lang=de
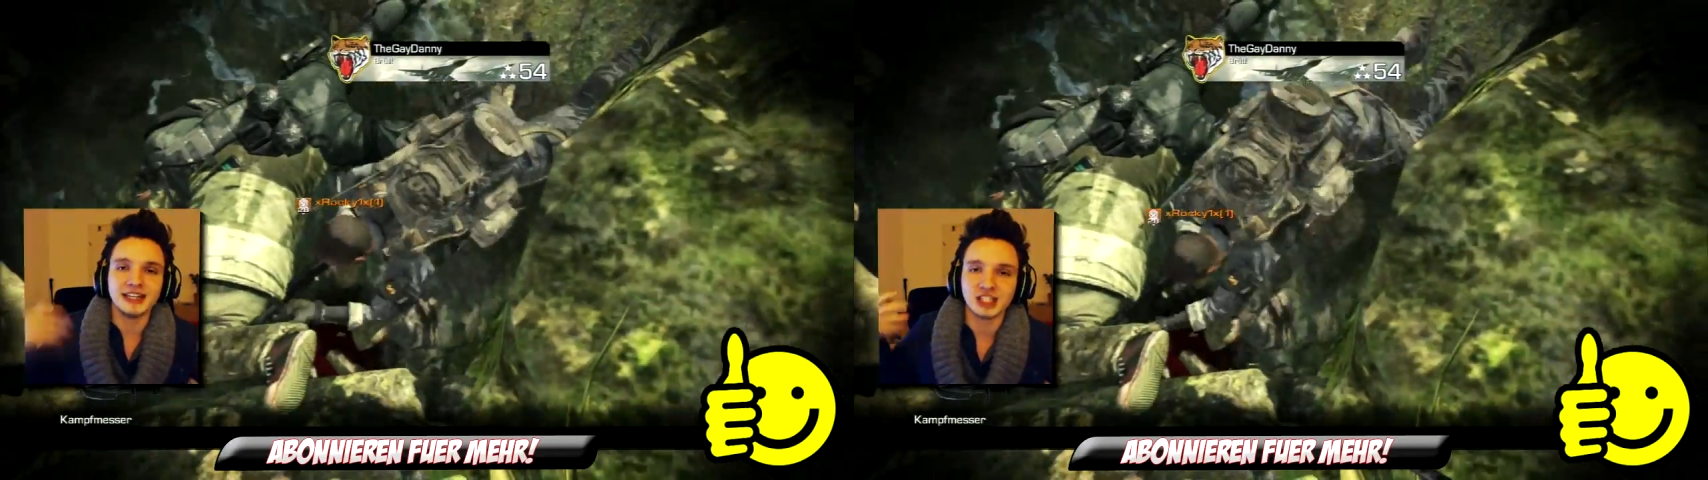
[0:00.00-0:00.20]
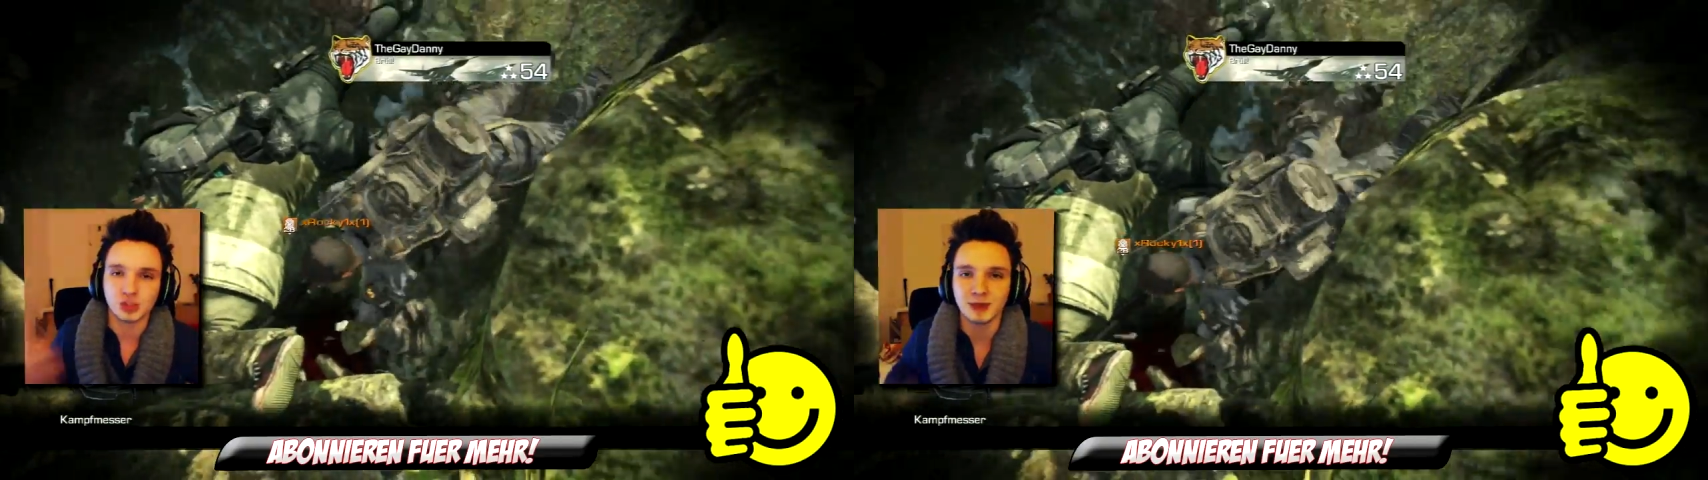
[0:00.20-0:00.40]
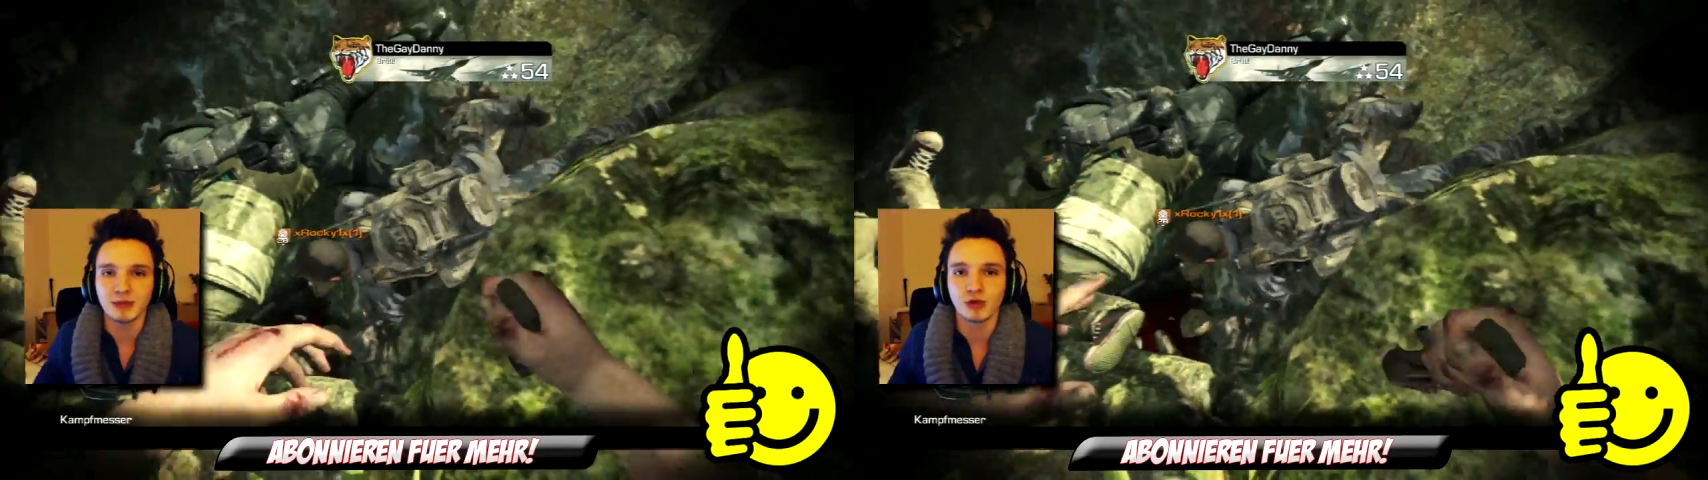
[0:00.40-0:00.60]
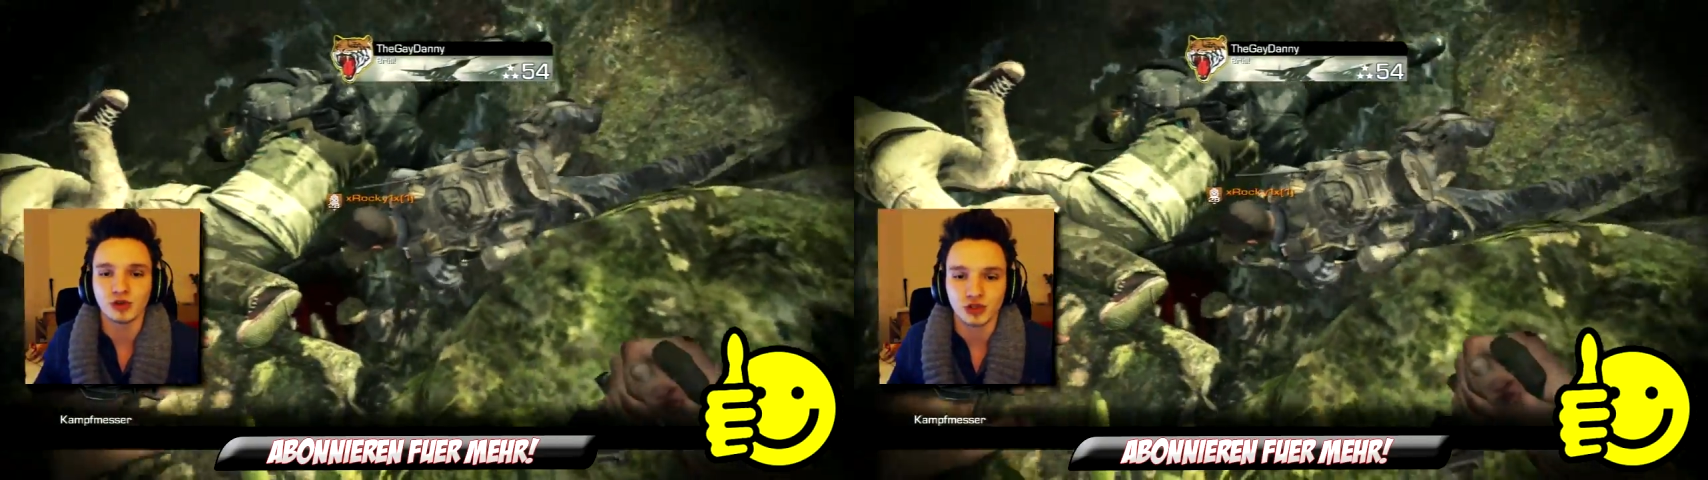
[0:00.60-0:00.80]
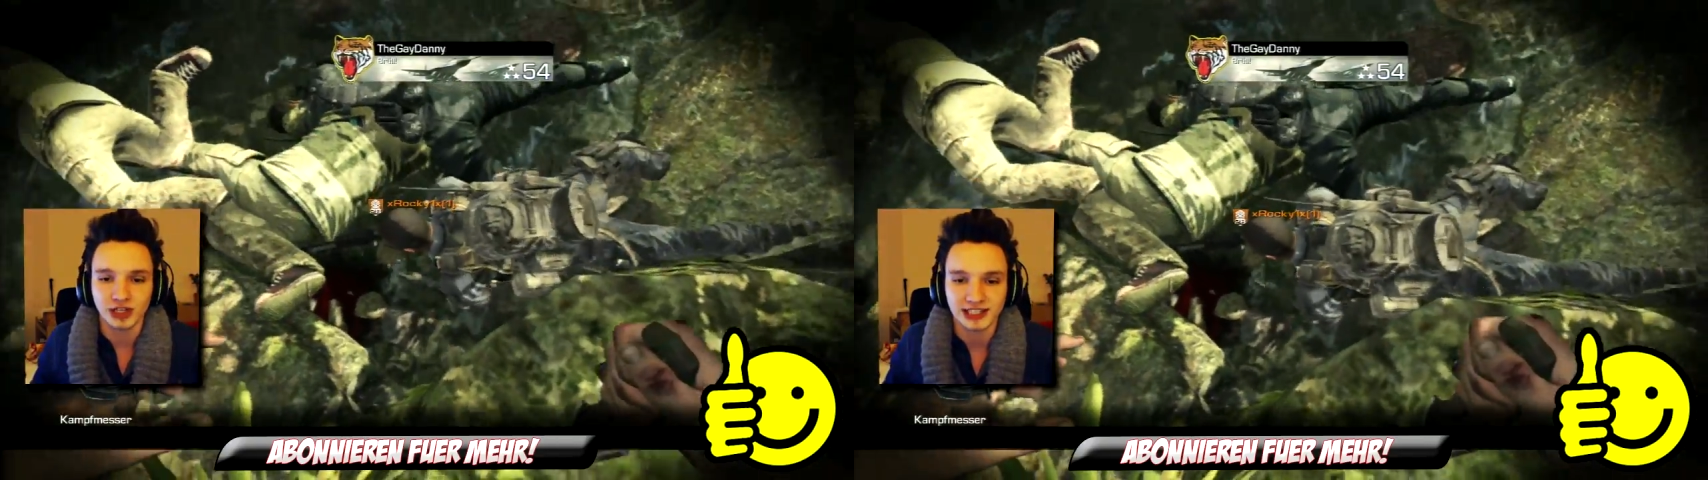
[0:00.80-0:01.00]
welchen
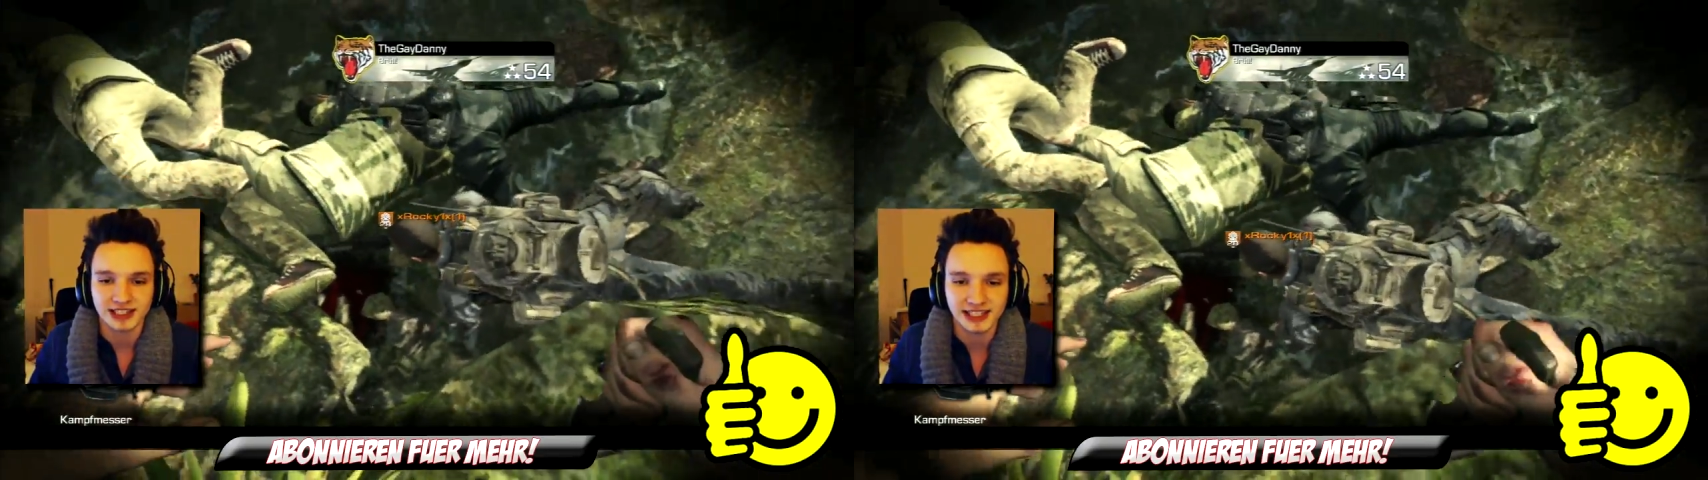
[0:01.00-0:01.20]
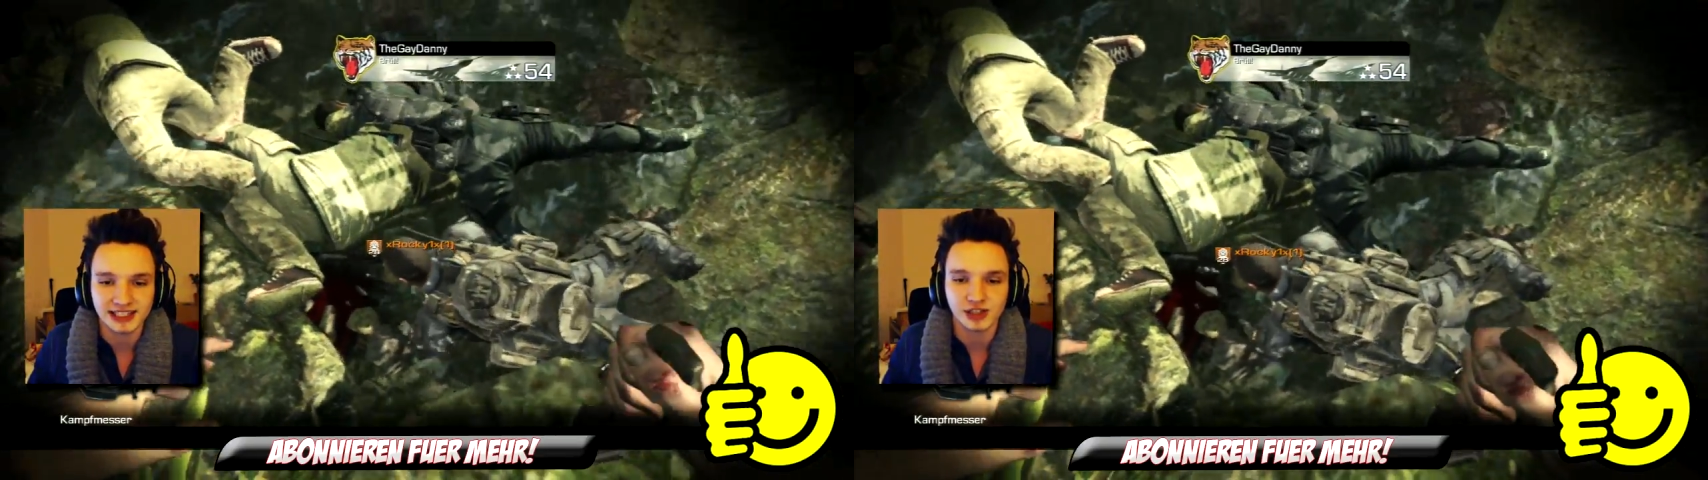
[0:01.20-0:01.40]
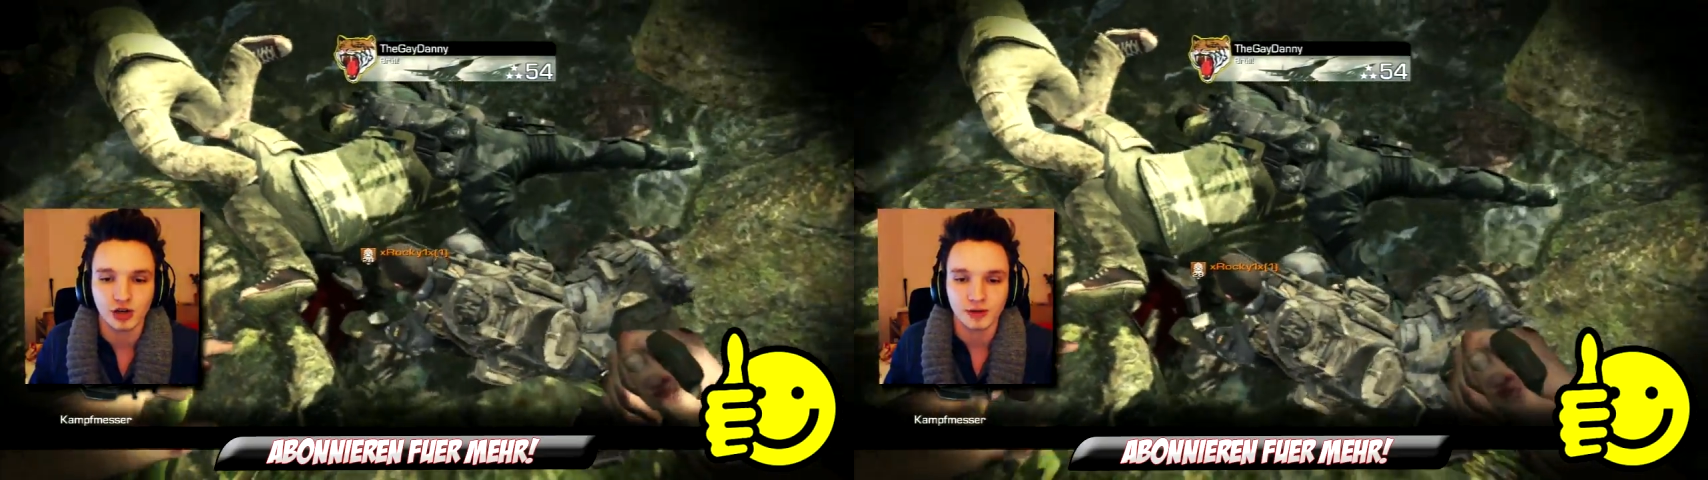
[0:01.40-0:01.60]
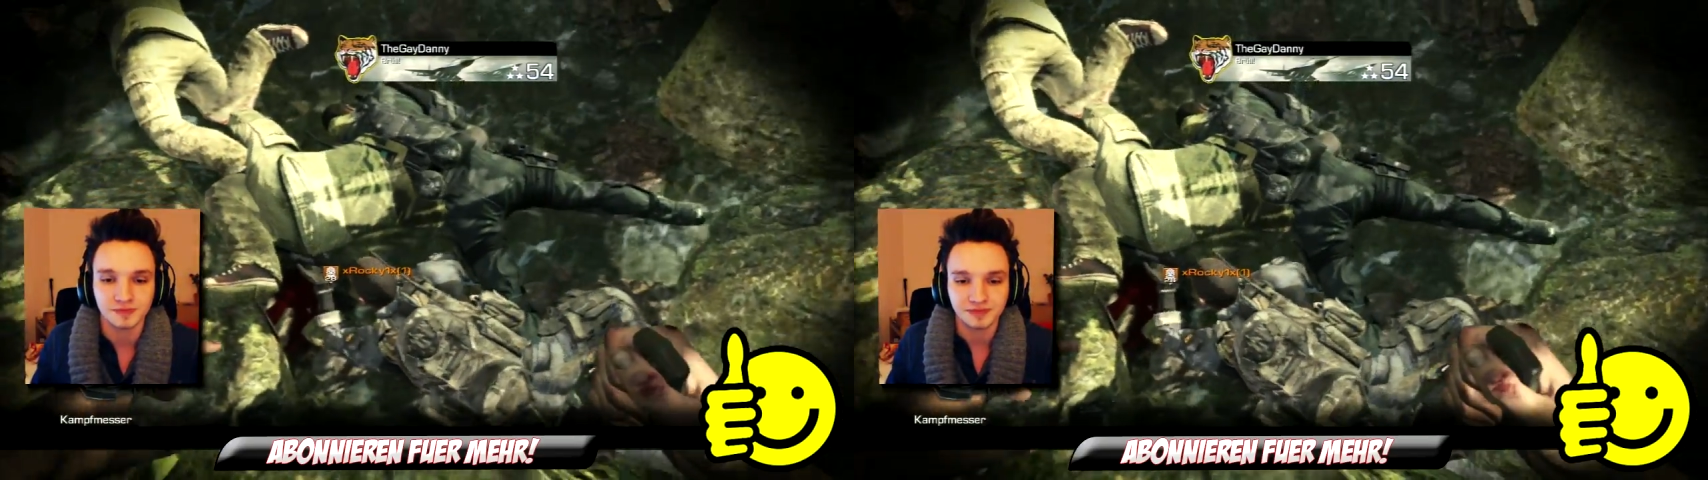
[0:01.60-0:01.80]
Spielmodus soll ich als nächstes zocken.